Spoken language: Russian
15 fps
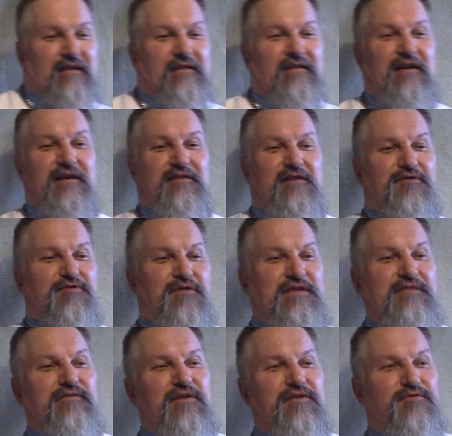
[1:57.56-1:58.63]
Да, так что
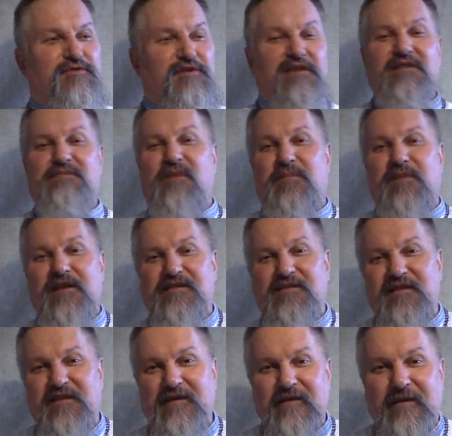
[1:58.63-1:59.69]
сегодня тоже едим
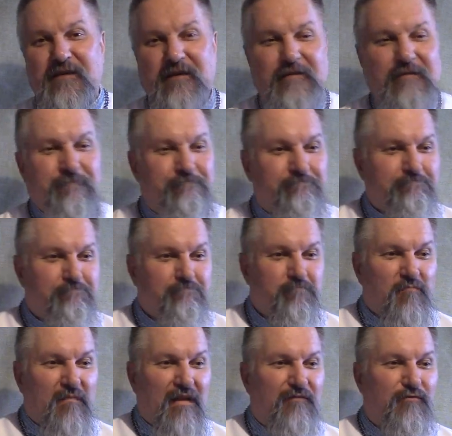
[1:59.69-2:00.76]
опресноки.
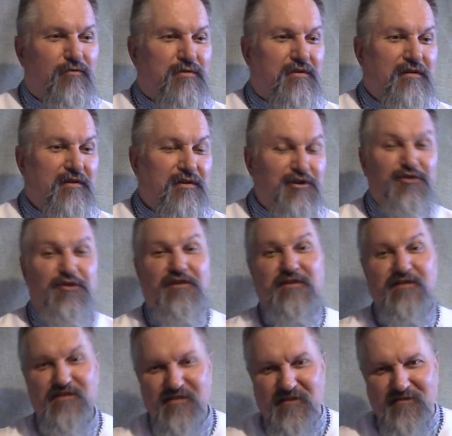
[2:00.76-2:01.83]
Вот, еще
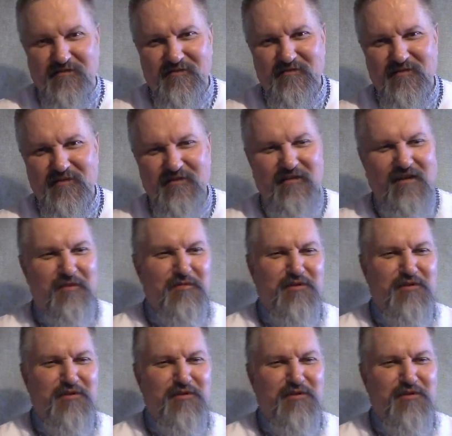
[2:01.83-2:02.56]
один день, как бы